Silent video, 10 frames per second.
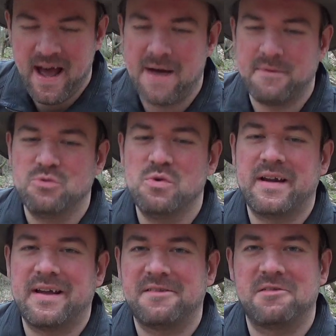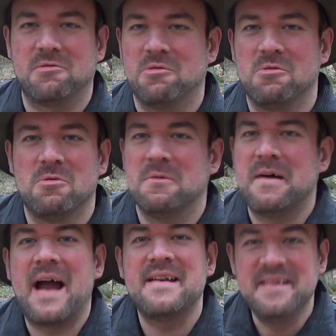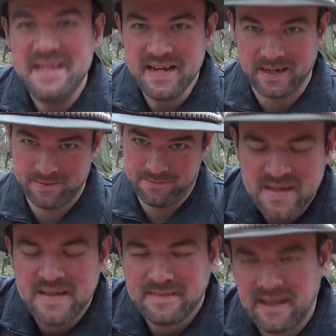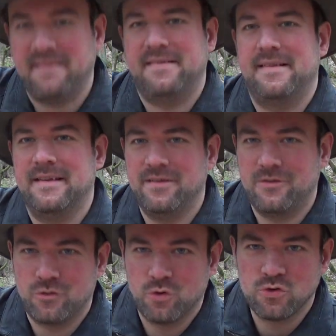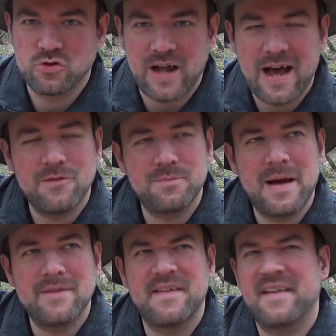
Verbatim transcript: Aber nur das äh, Hantieren das ist schon strafbar.